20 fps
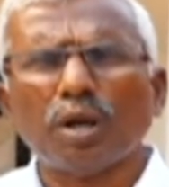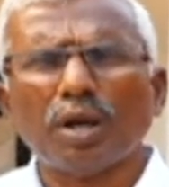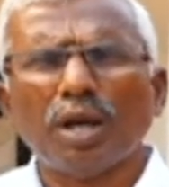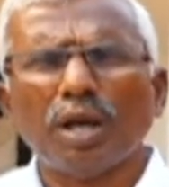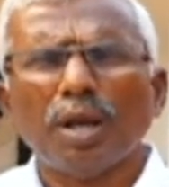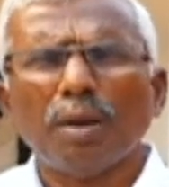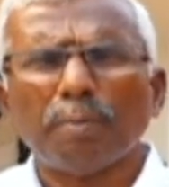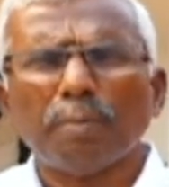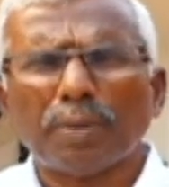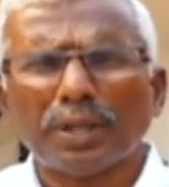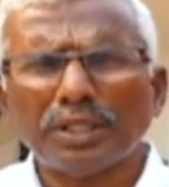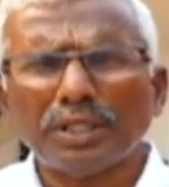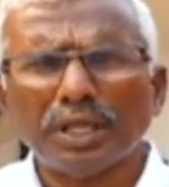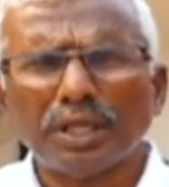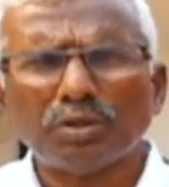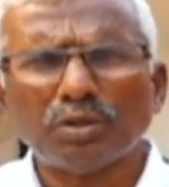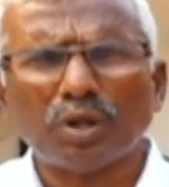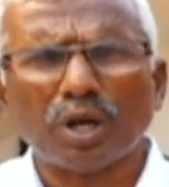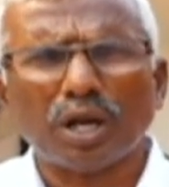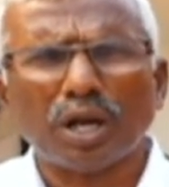కూడా పెద్ద
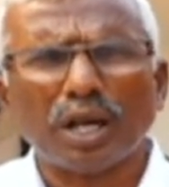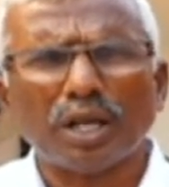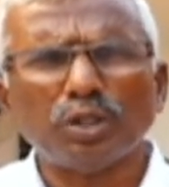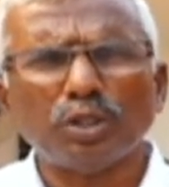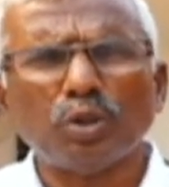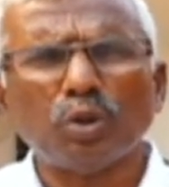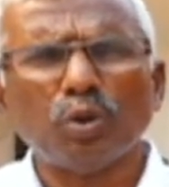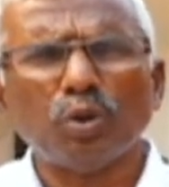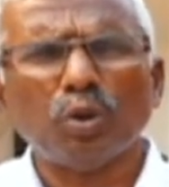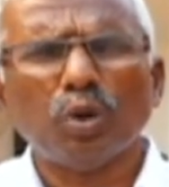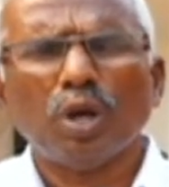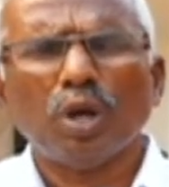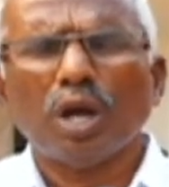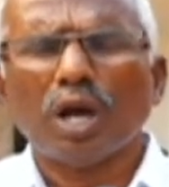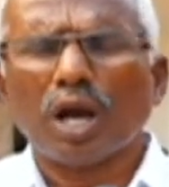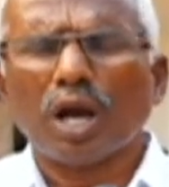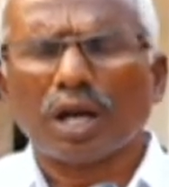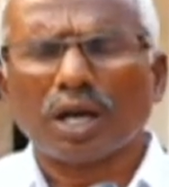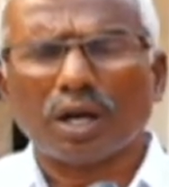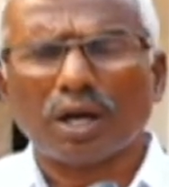ఎత్తున రైతులు
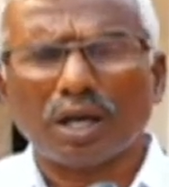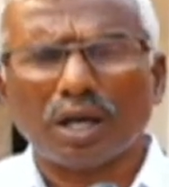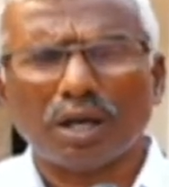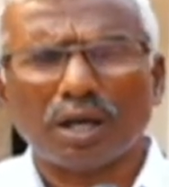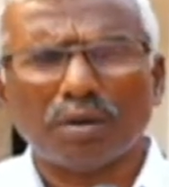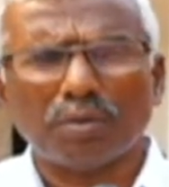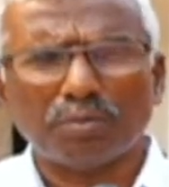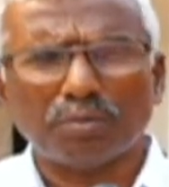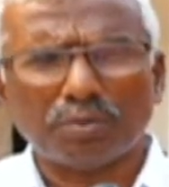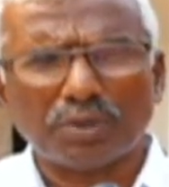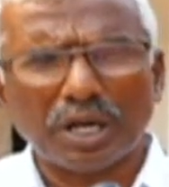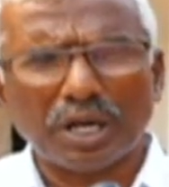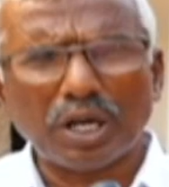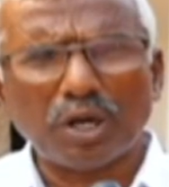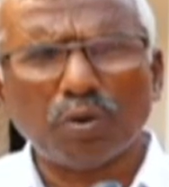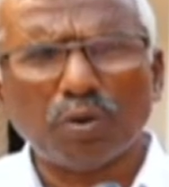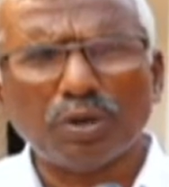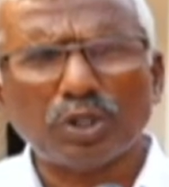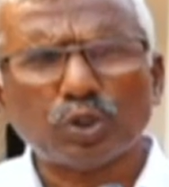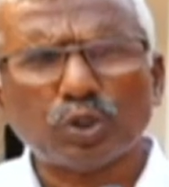అక్కడ
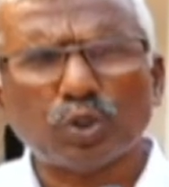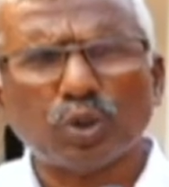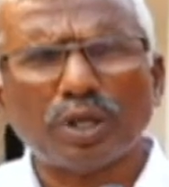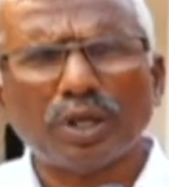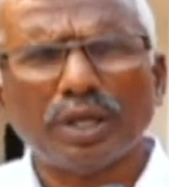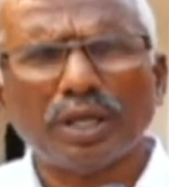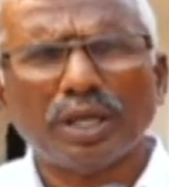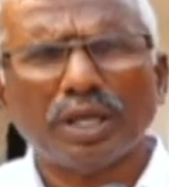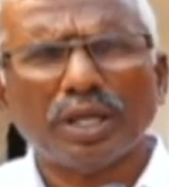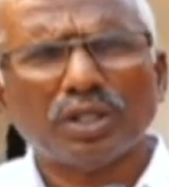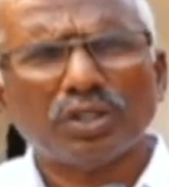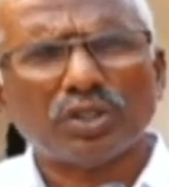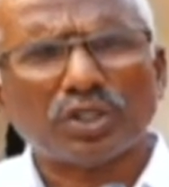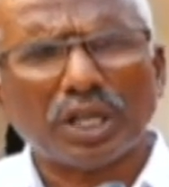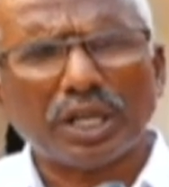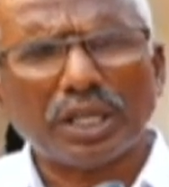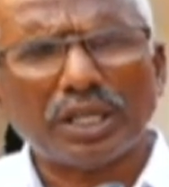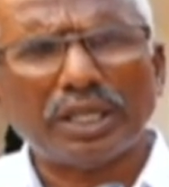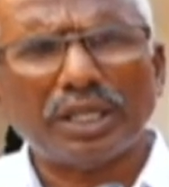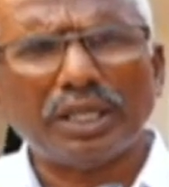టెంట్లు వేసుకొని
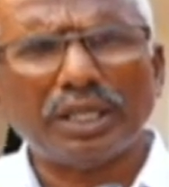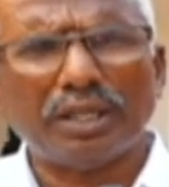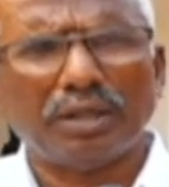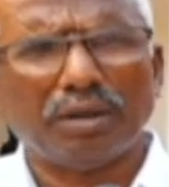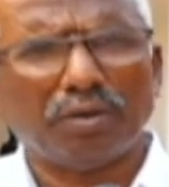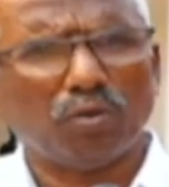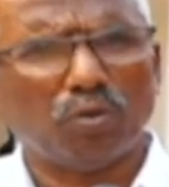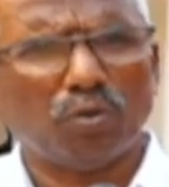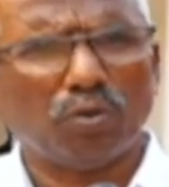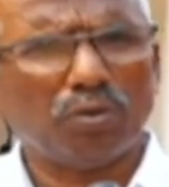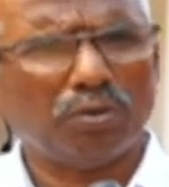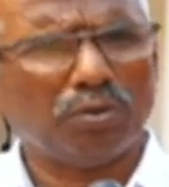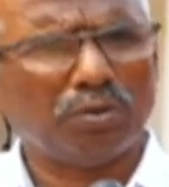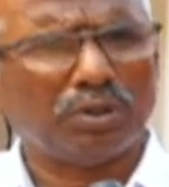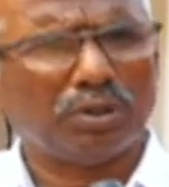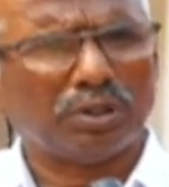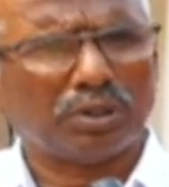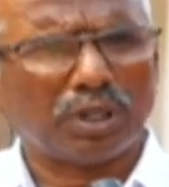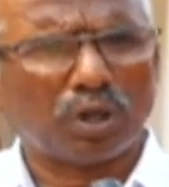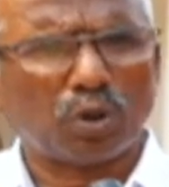చలికి
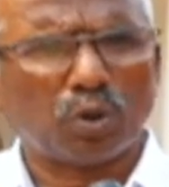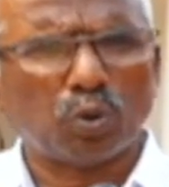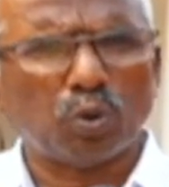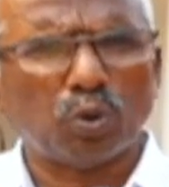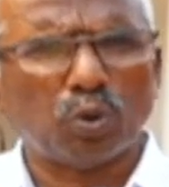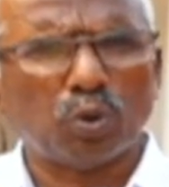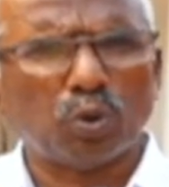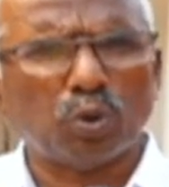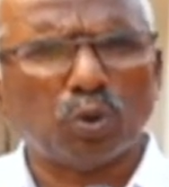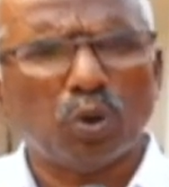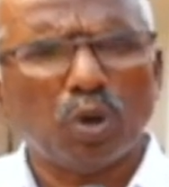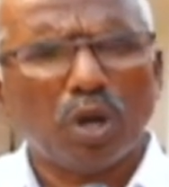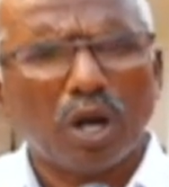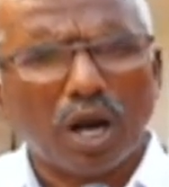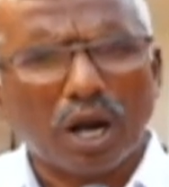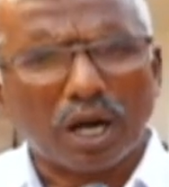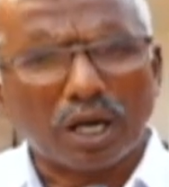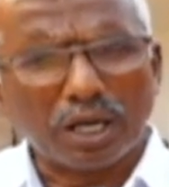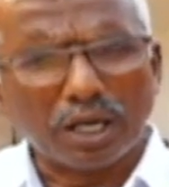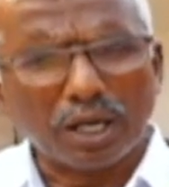తట్టుకుంటూ
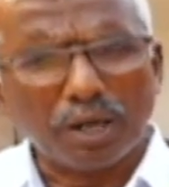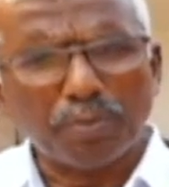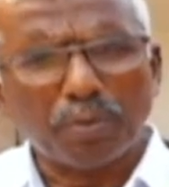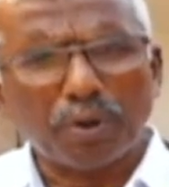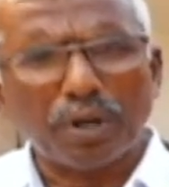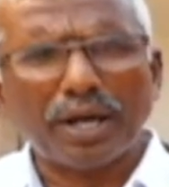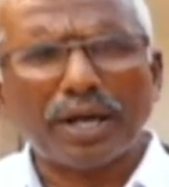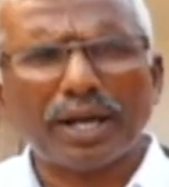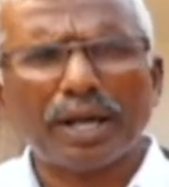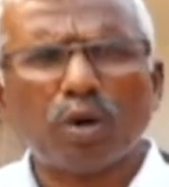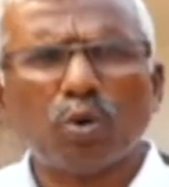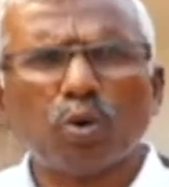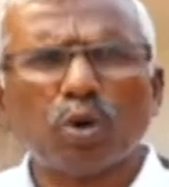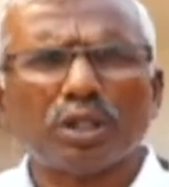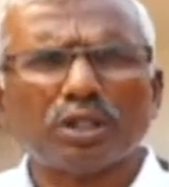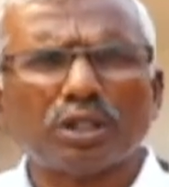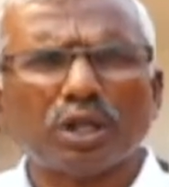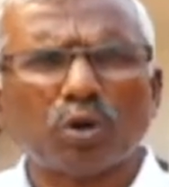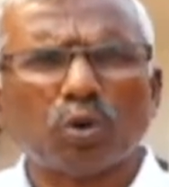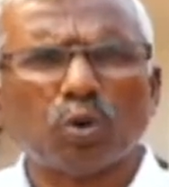అట్లాగే ఇప్పుడు ఎండకు కూడా
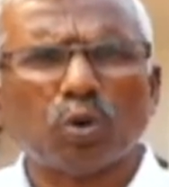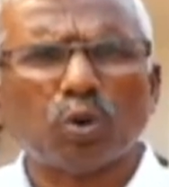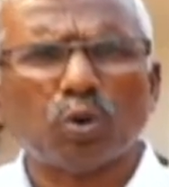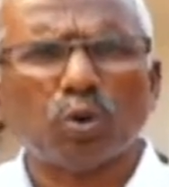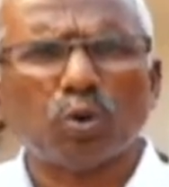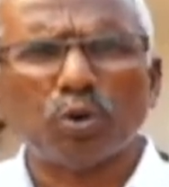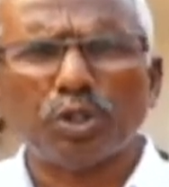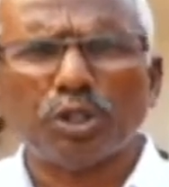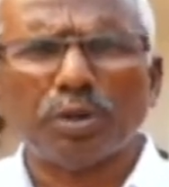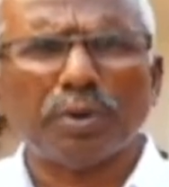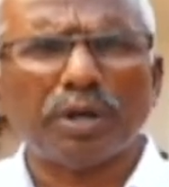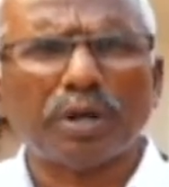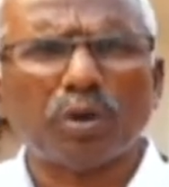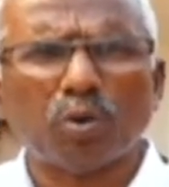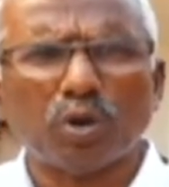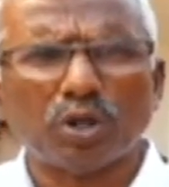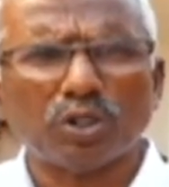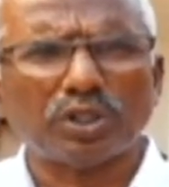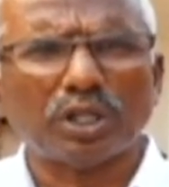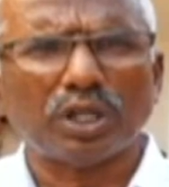తట్టుకుంటూ ఉద్యమాన్ని
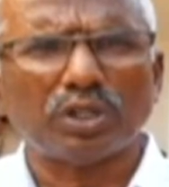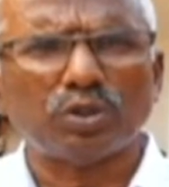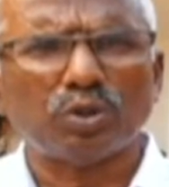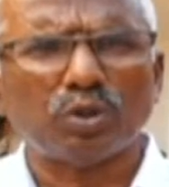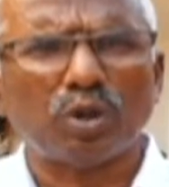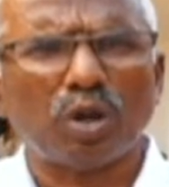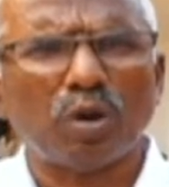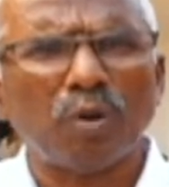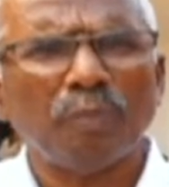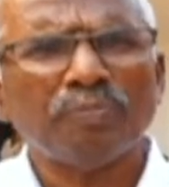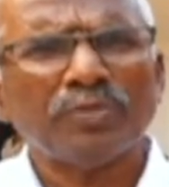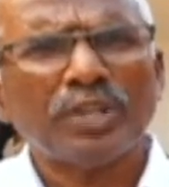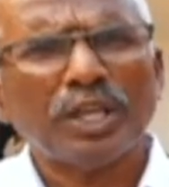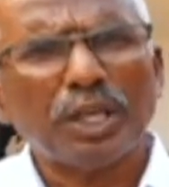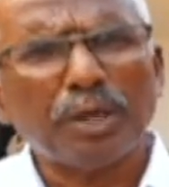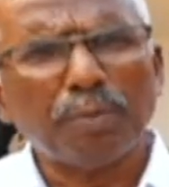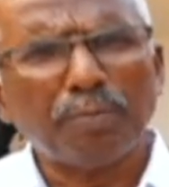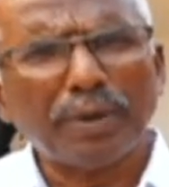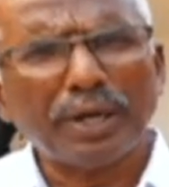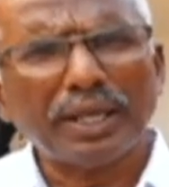కొనసాగిస్తున్నారు
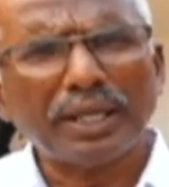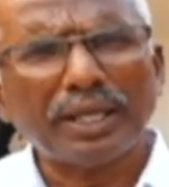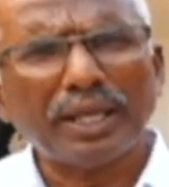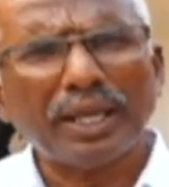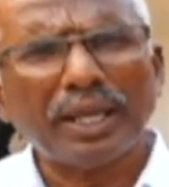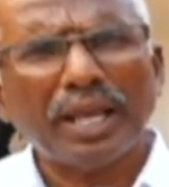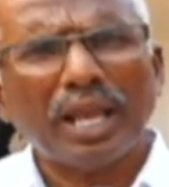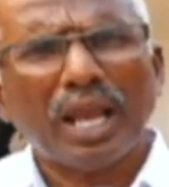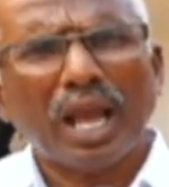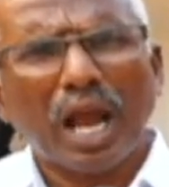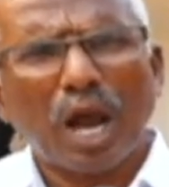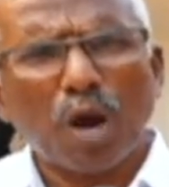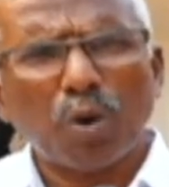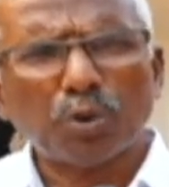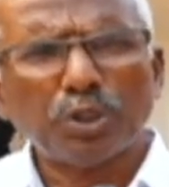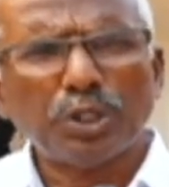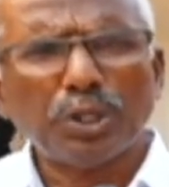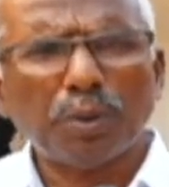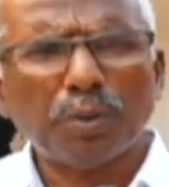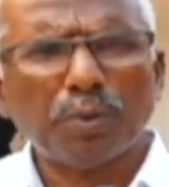ఇప్పటికే ఆ
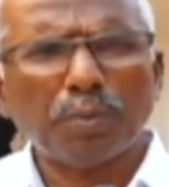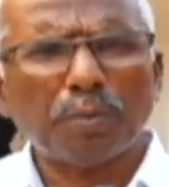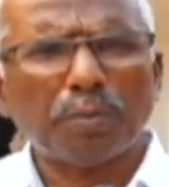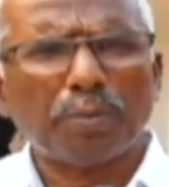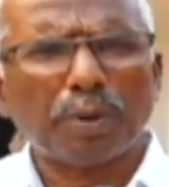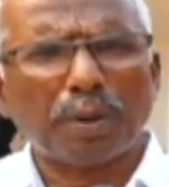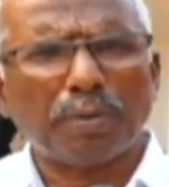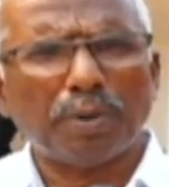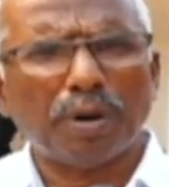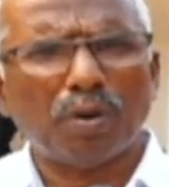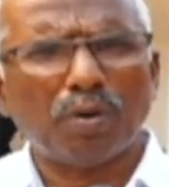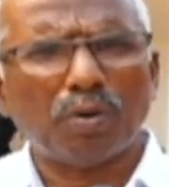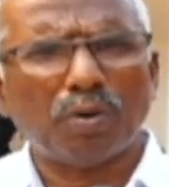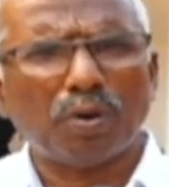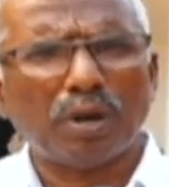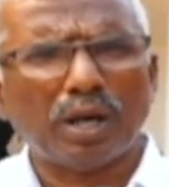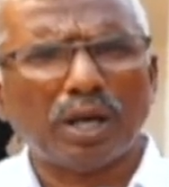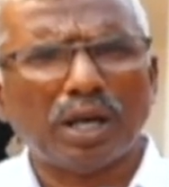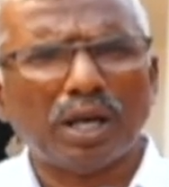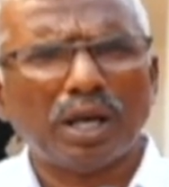ఉద్యమం ప్రభావం
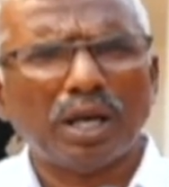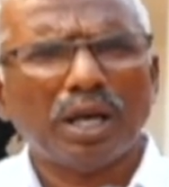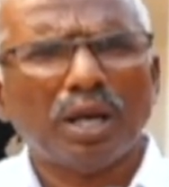వల్ల